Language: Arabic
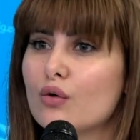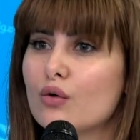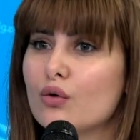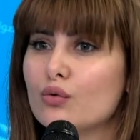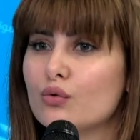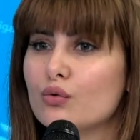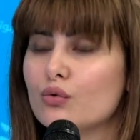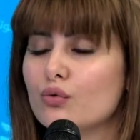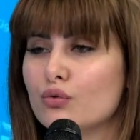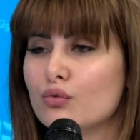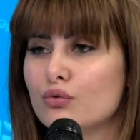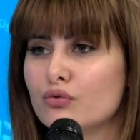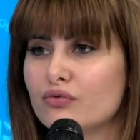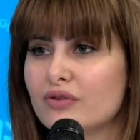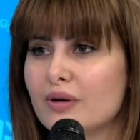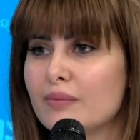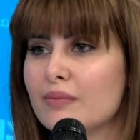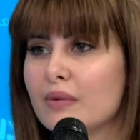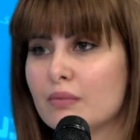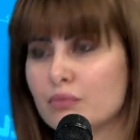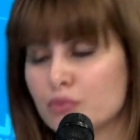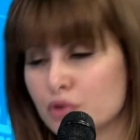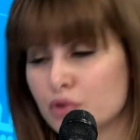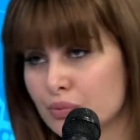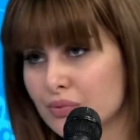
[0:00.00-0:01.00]

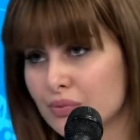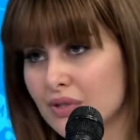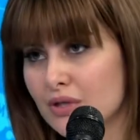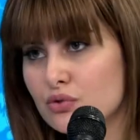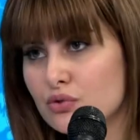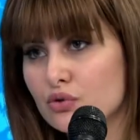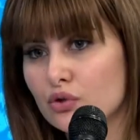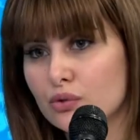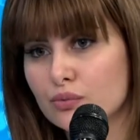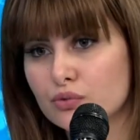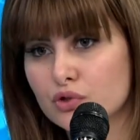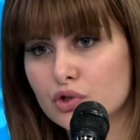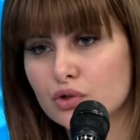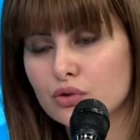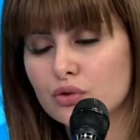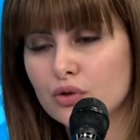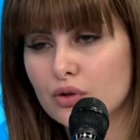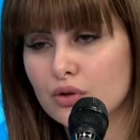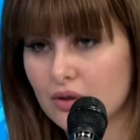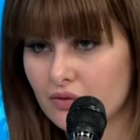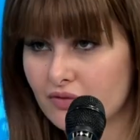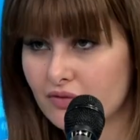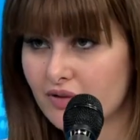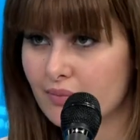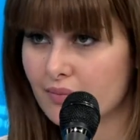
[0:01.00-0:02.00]
وفما مش بيان سور مش
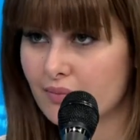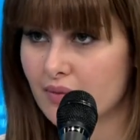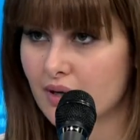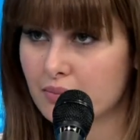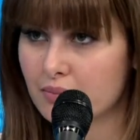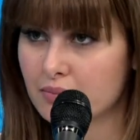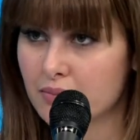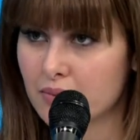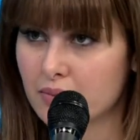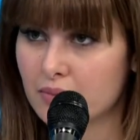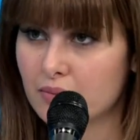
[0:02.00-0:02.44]
الكل فما